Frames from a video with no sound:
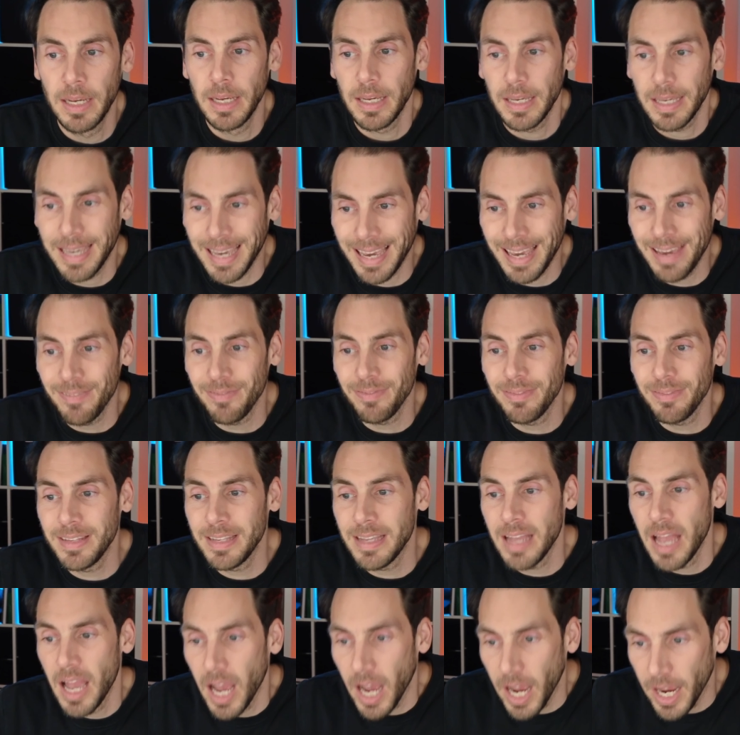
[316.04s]

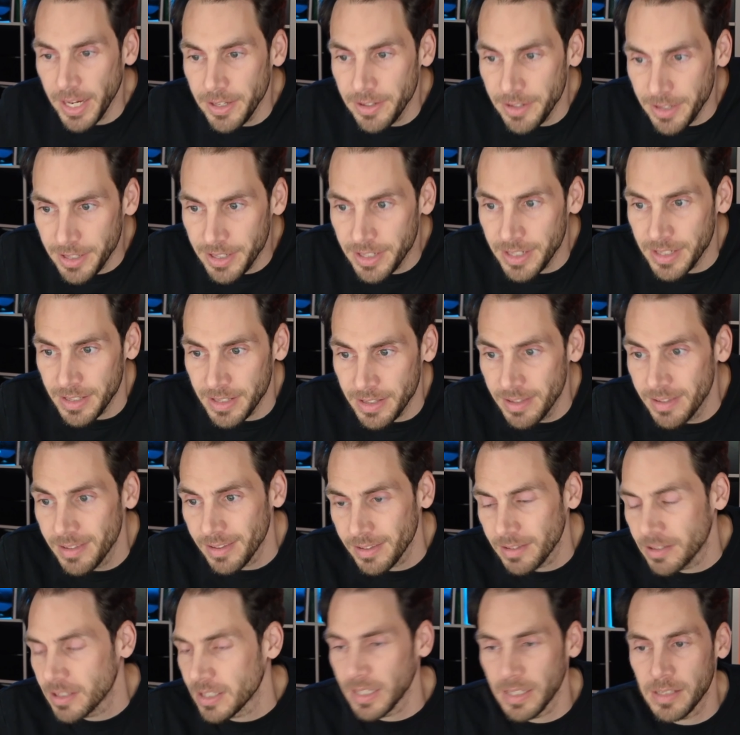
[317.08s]
Gräfenhainichens.
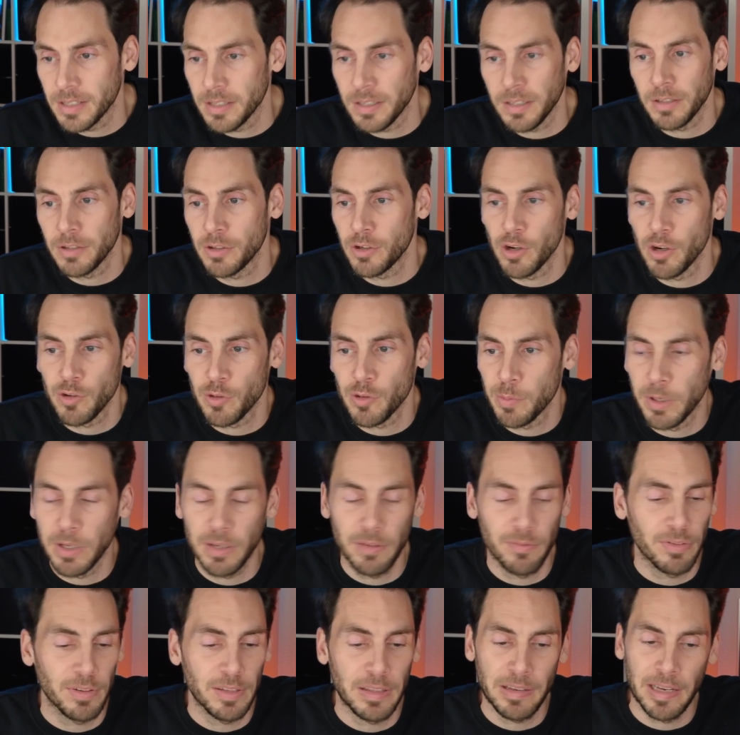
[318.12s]
Ich kann es nicht richtig aussprechen,
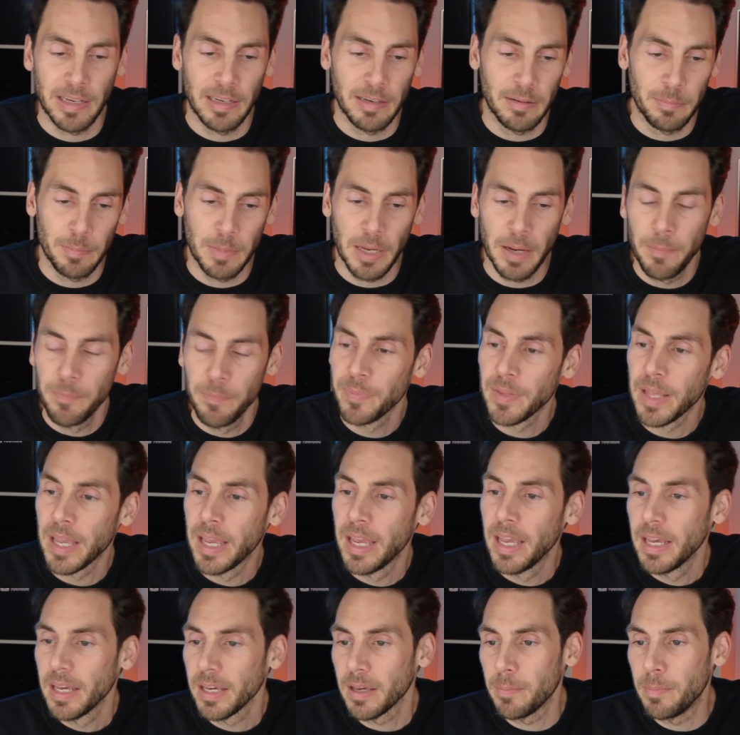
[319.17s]
verzeiht mir
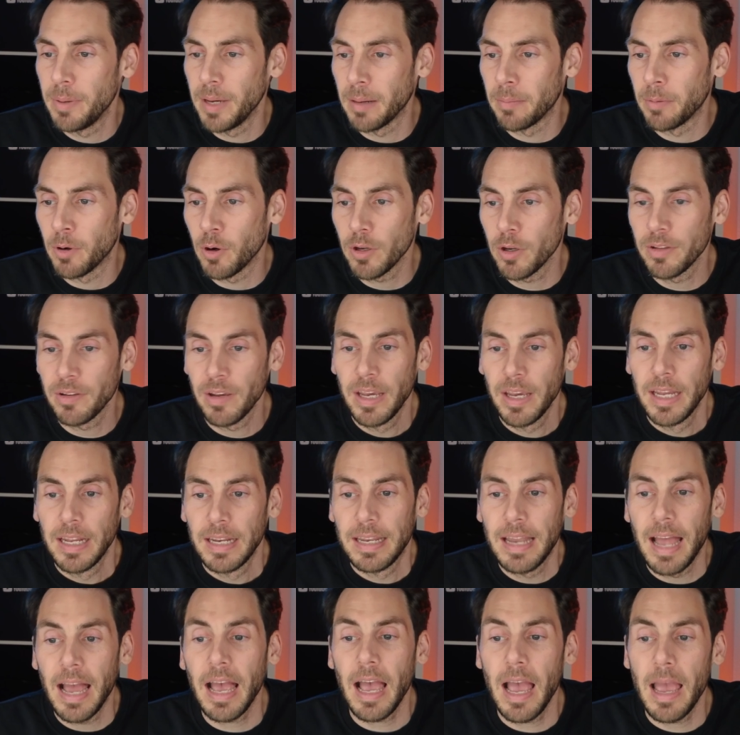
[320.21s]
gebärbockt,
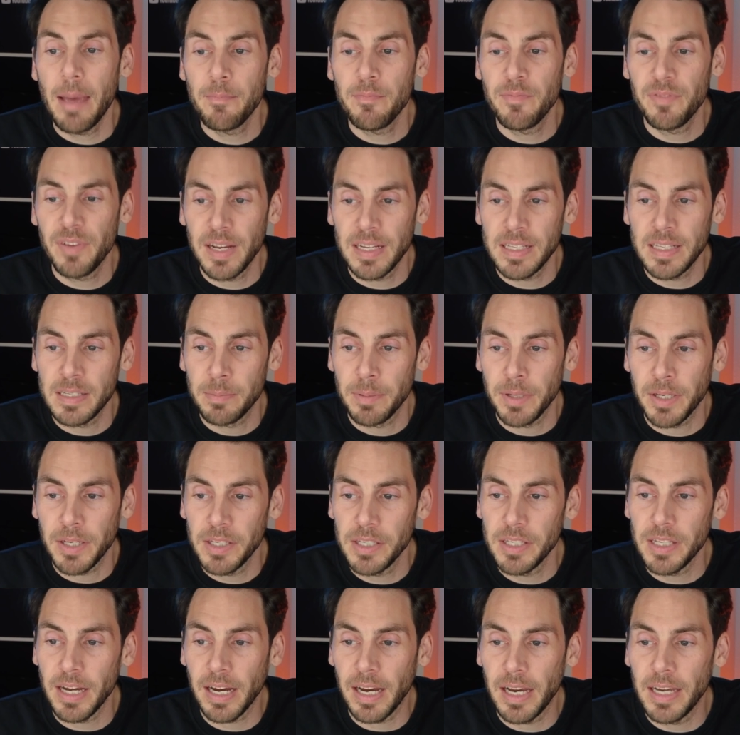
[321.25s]
nach einem
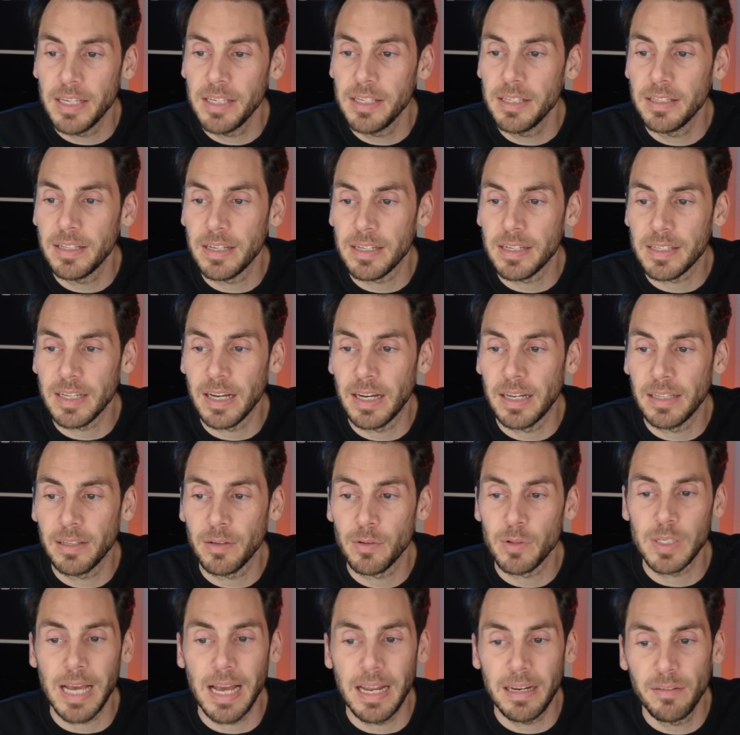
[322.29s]
Fernsehbericht erreichen das
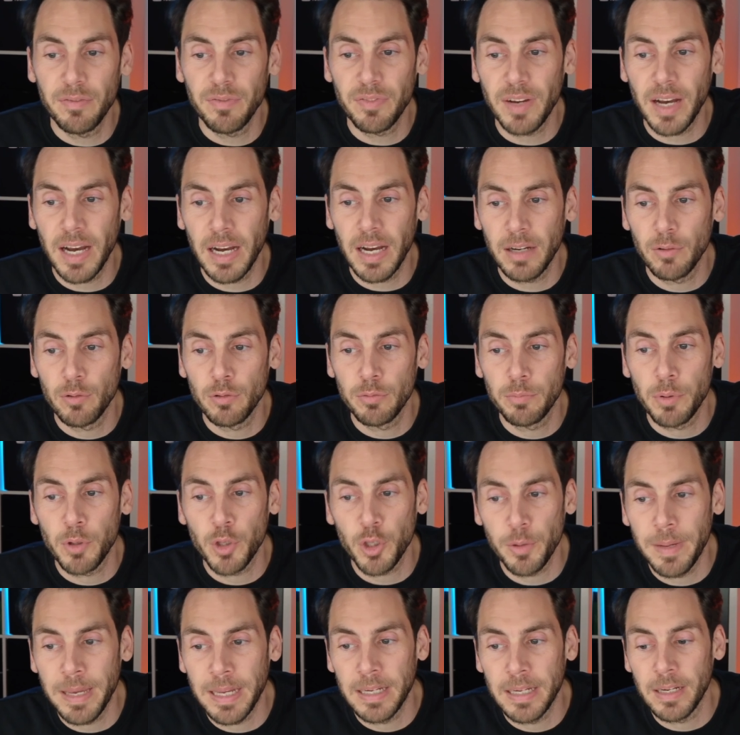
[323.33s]
Rathaus Anfragen und
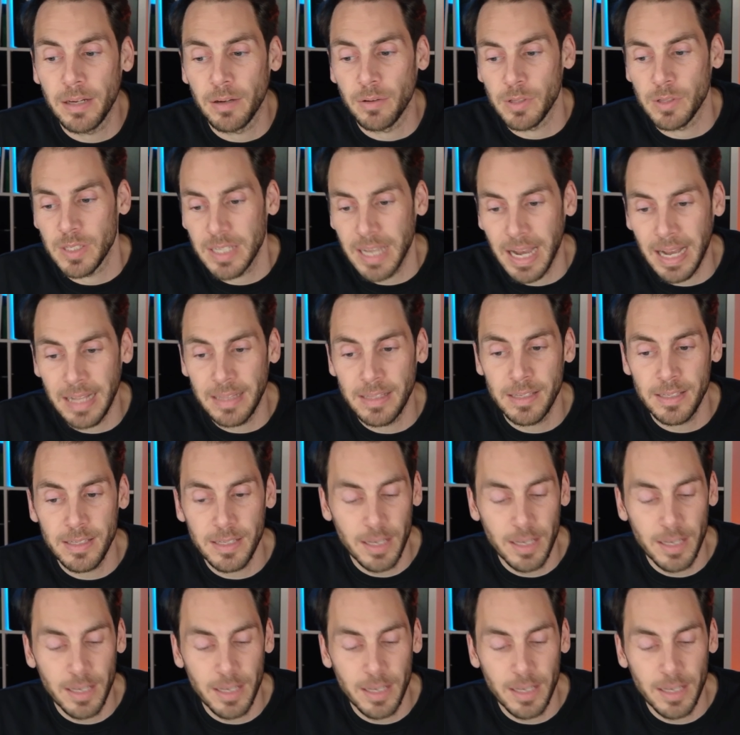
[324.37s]
Beschwerden aus ganz